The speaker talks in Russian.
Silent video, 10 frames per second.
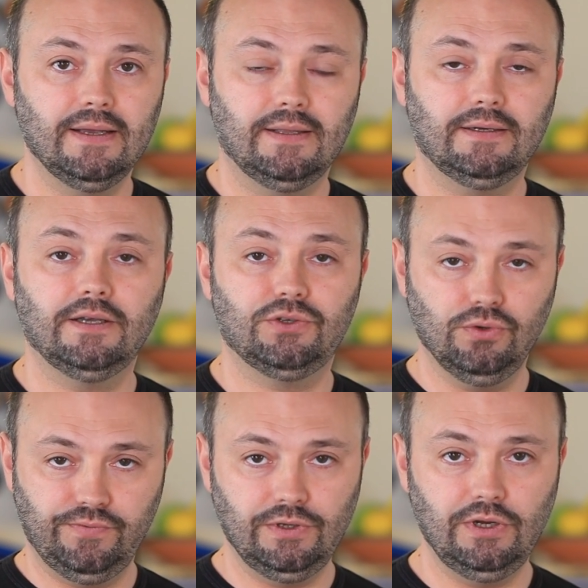Тогда
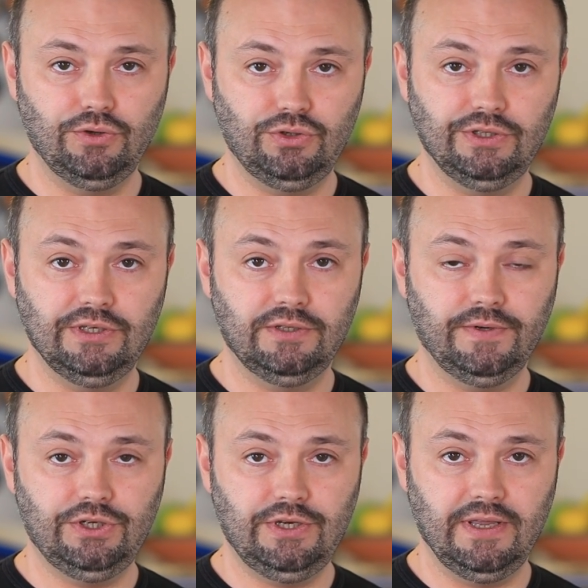сок, выделяющийся из
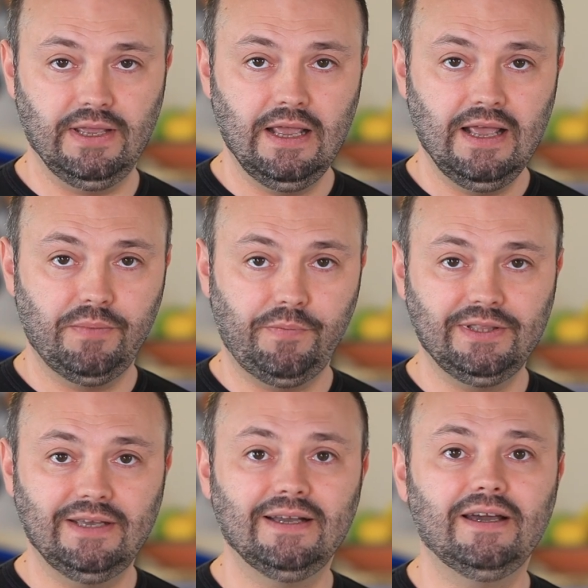овощей,
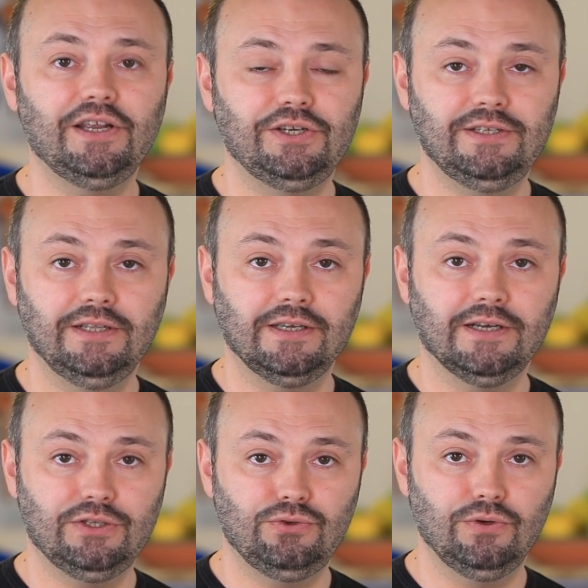попадая на горячие стенки
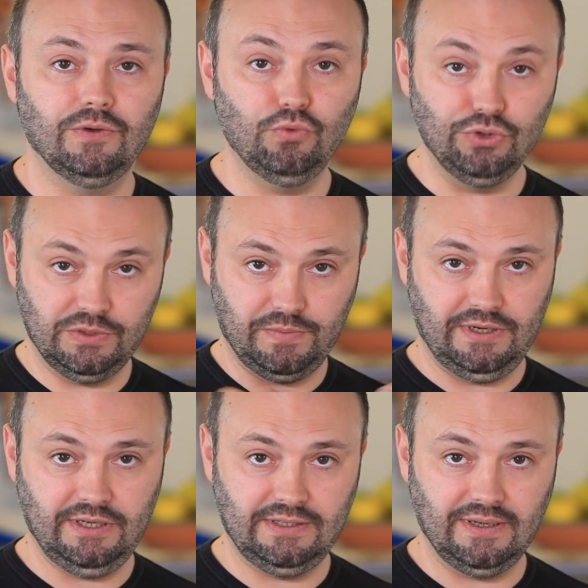кастрюли, будет
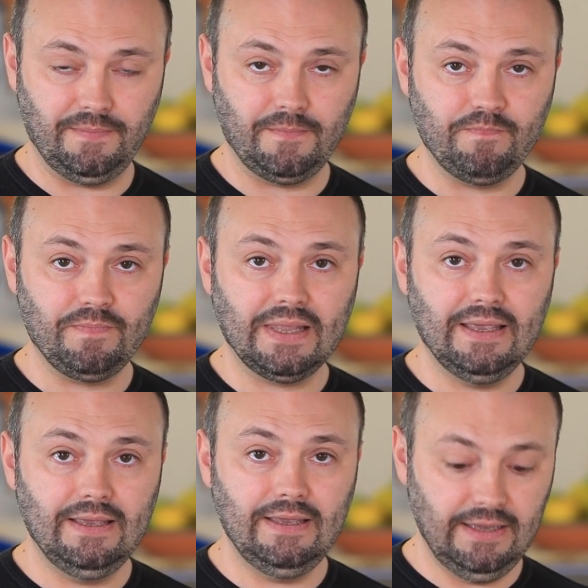испаряться,
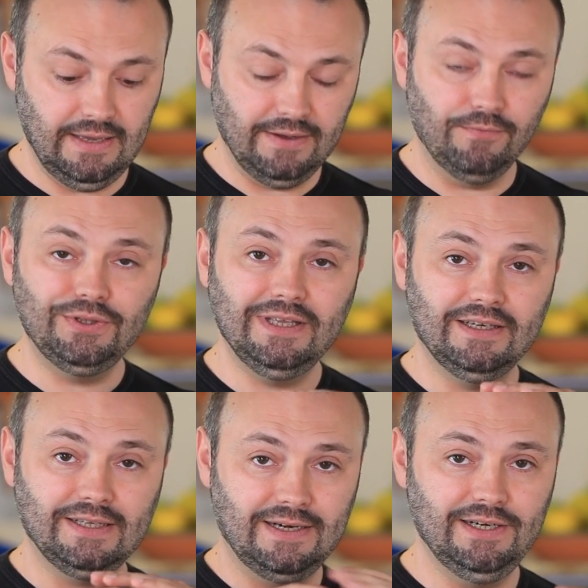и вот
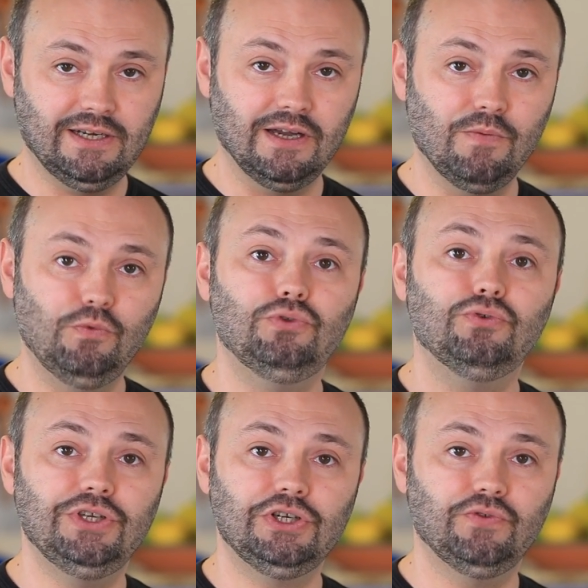эта крышка будет
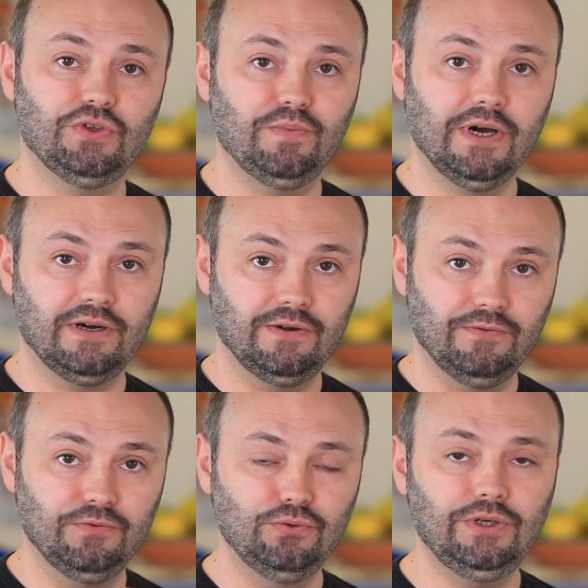удерживать пар
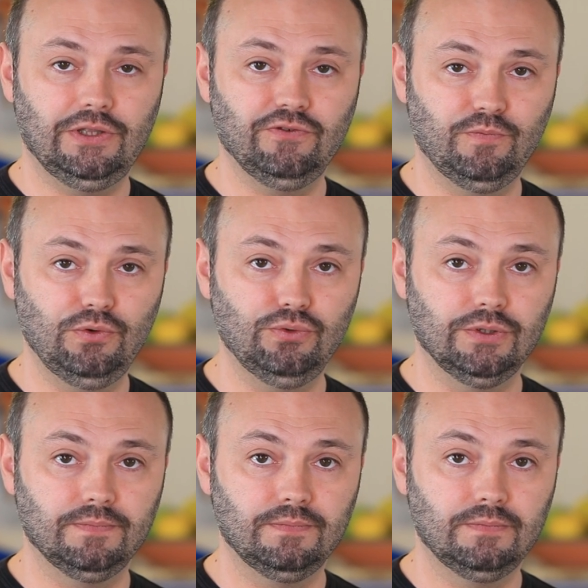внутри этого блюда.